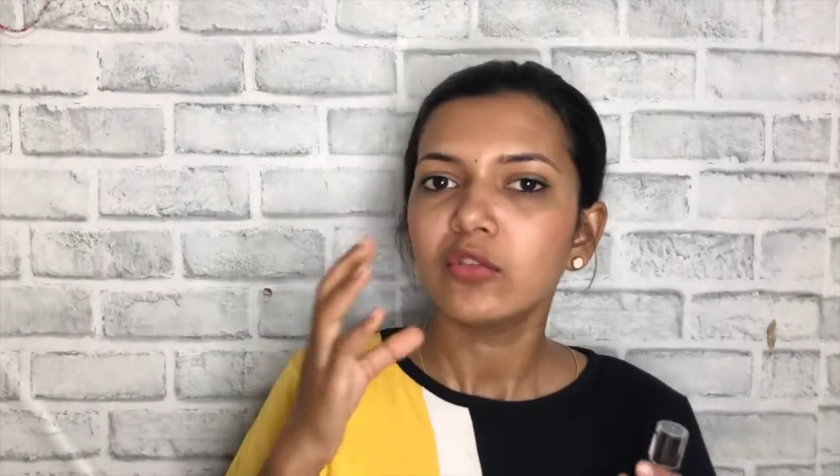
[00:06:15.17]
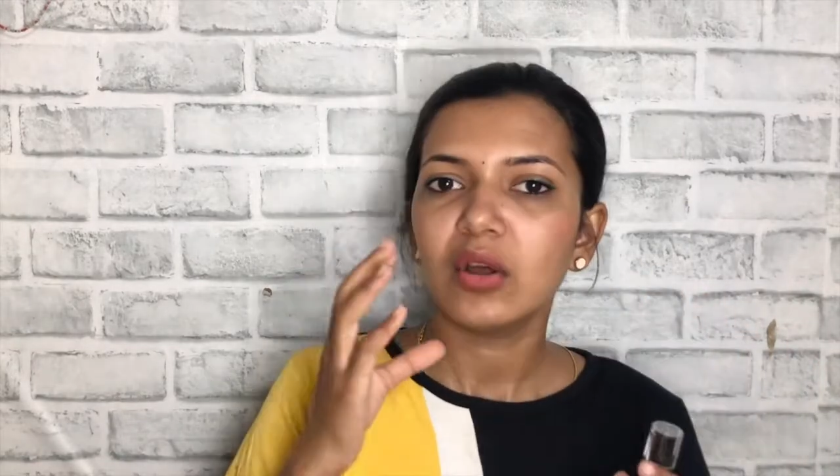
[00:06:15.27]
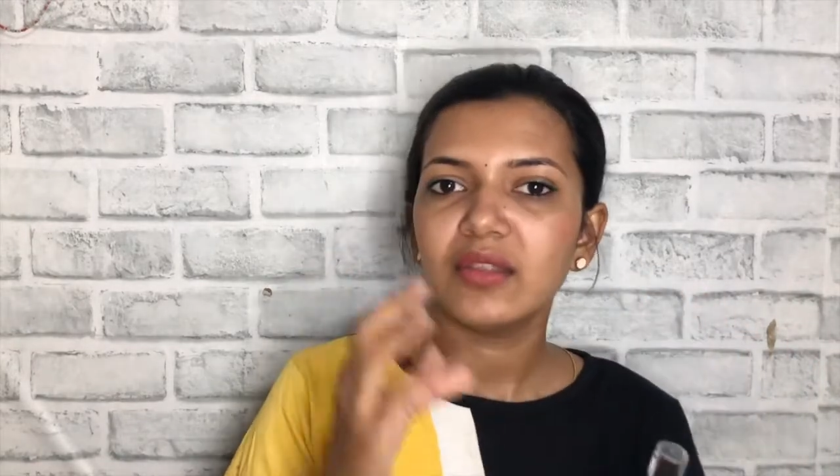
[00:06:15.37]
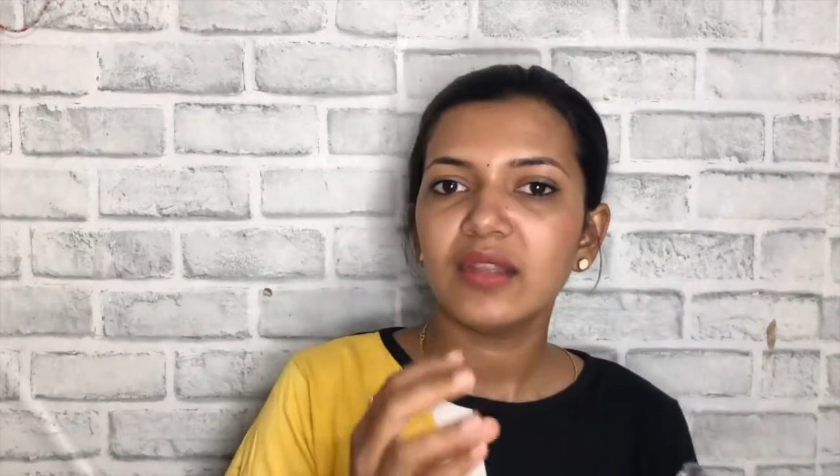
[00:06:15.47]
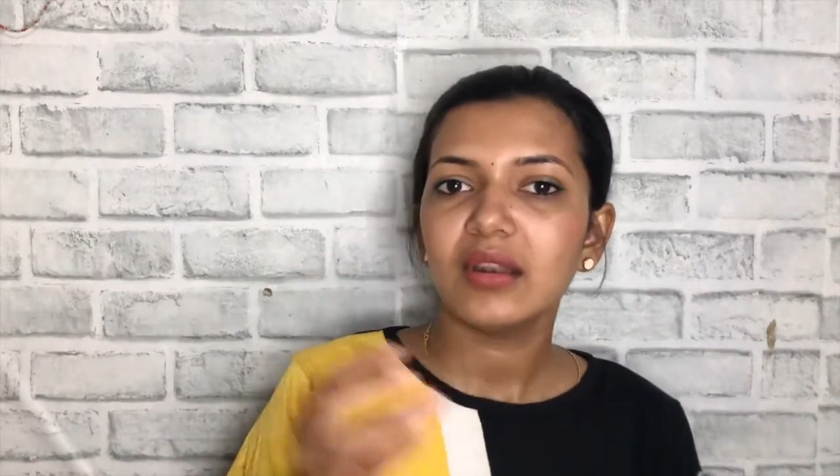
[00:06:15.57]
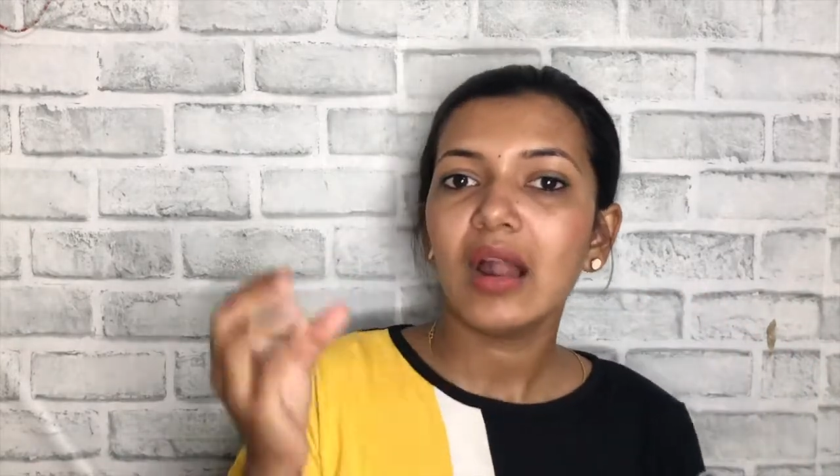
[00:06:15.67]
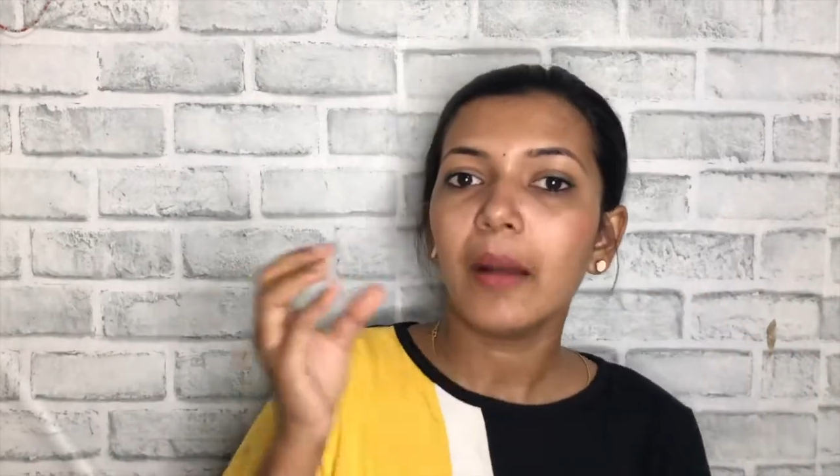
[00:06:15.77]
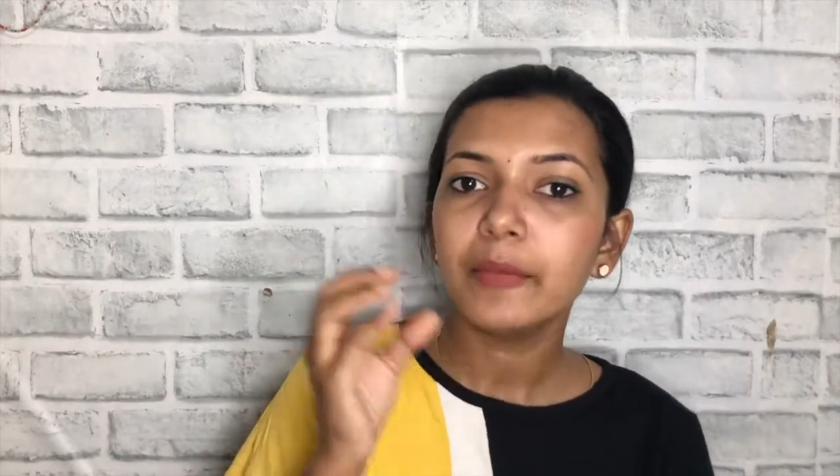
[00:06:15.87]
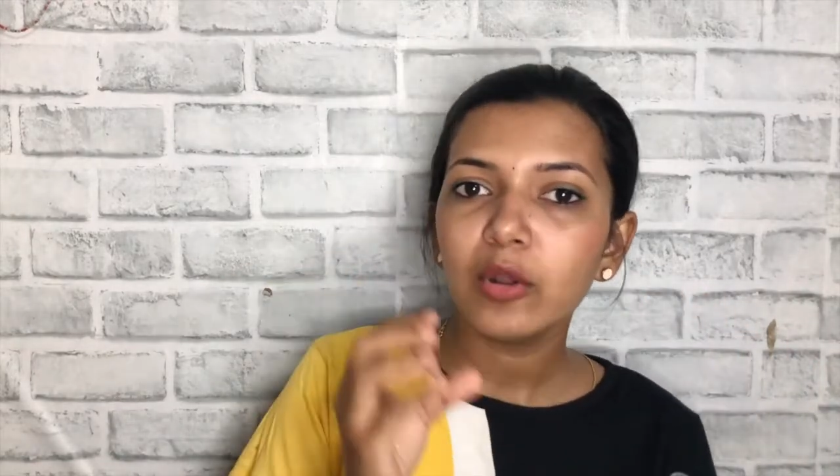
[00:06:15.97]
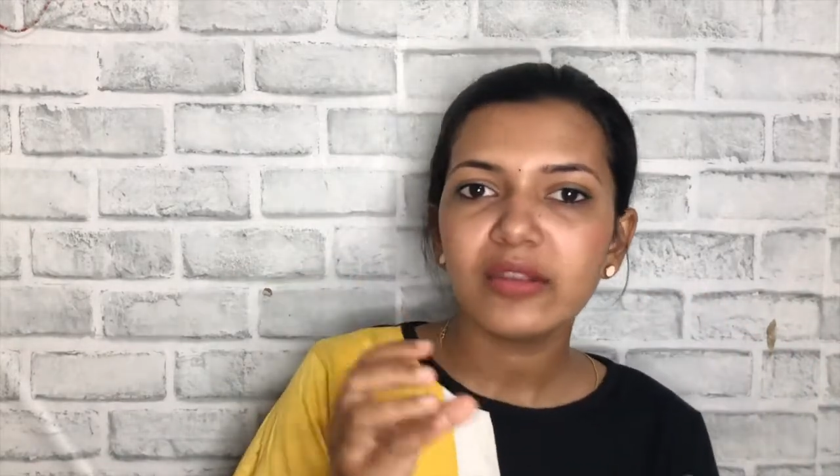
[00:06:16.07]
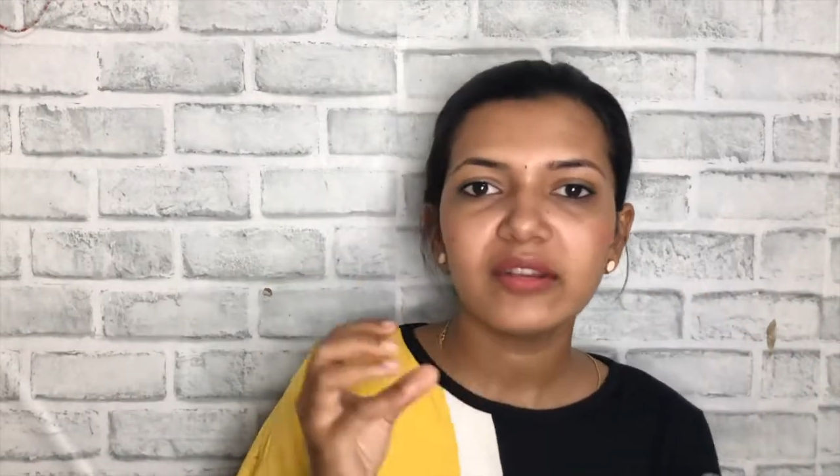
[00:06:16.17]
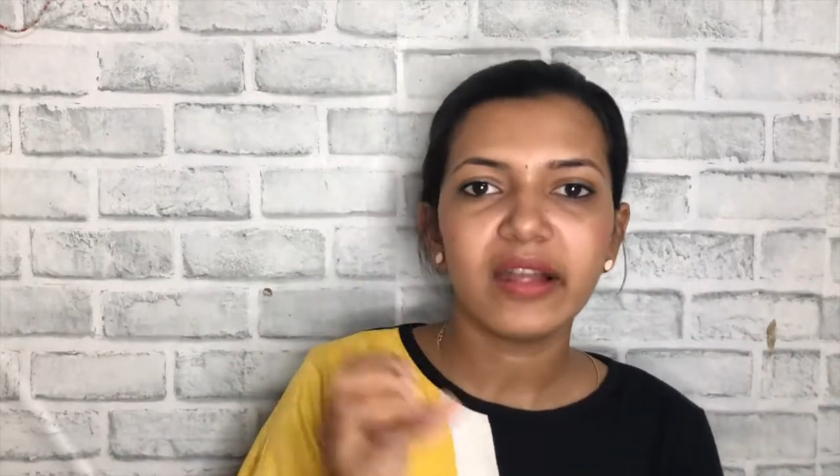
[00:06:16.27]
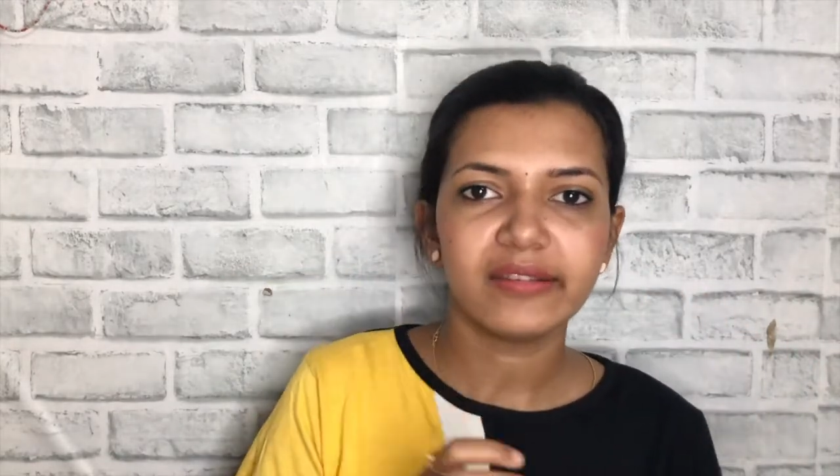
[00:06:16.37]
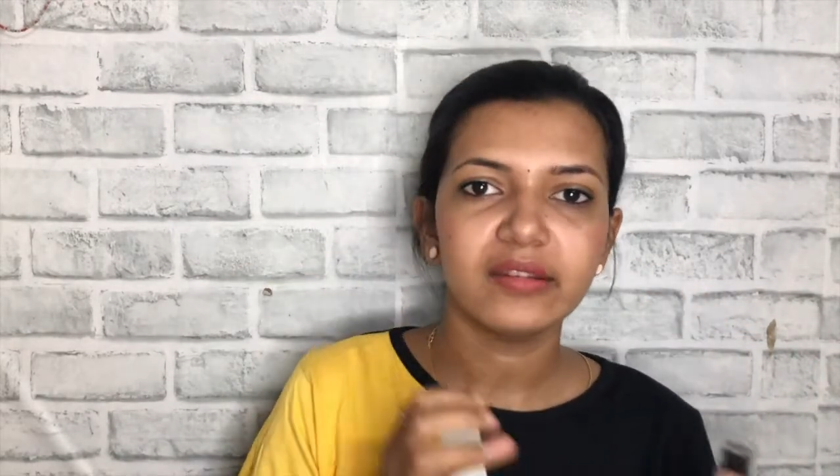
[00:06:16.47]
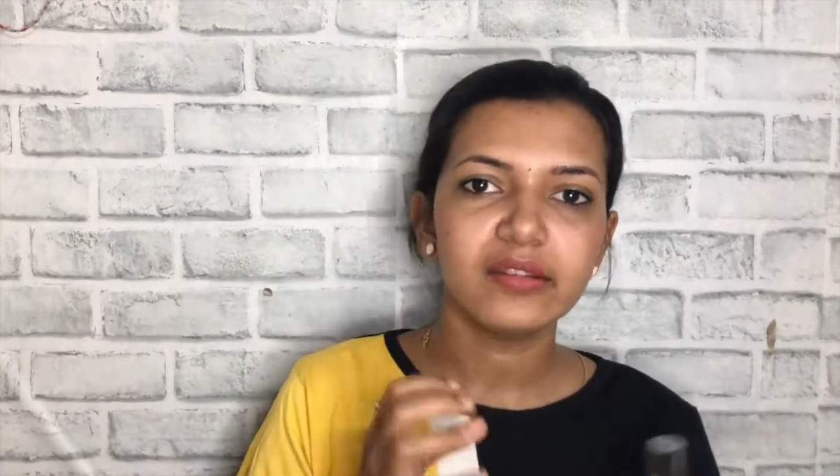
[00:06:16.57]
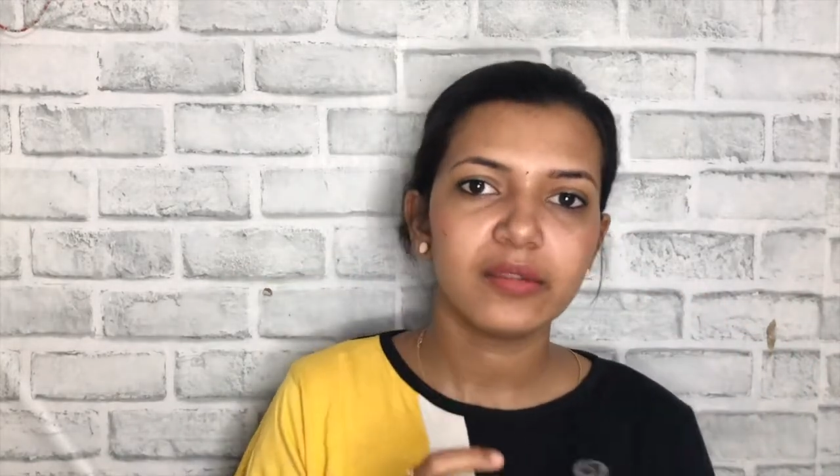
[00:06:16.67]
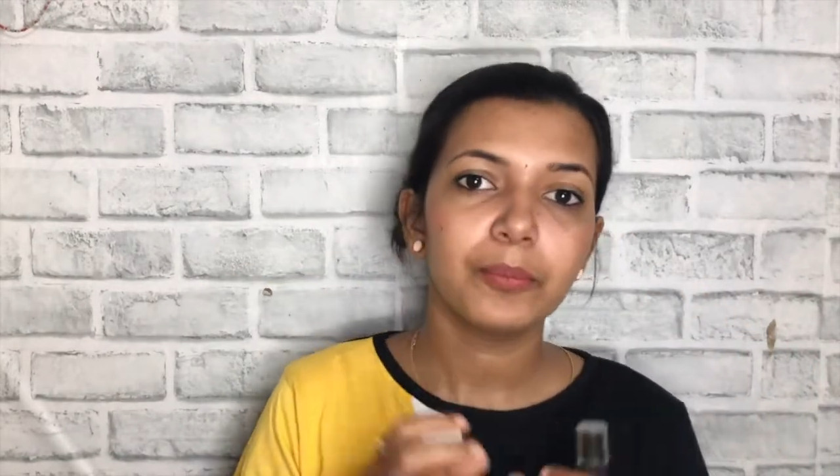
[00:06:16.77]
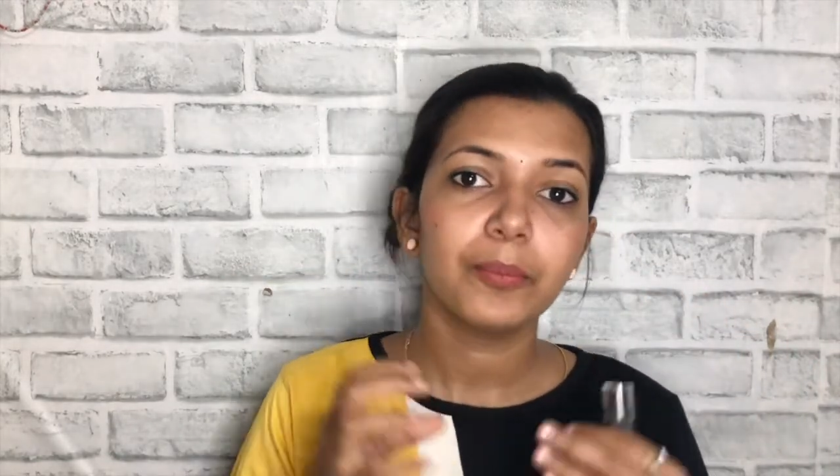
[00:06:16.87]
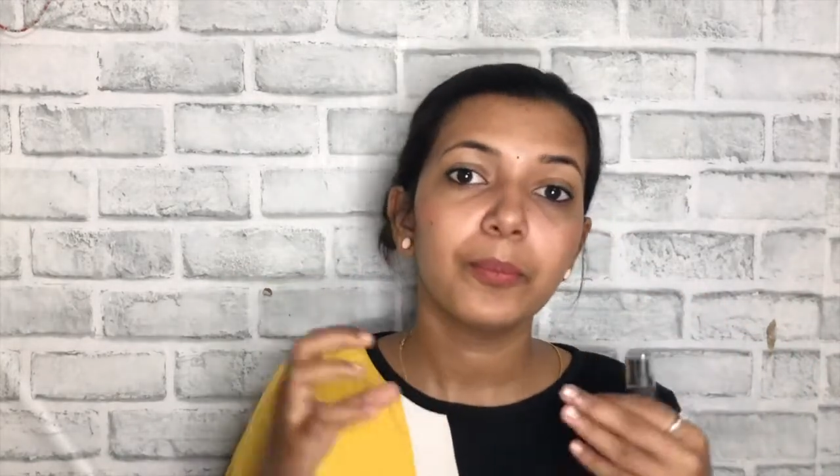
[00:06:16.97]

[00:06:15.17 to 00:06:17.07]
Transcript: so other than amino acid as in is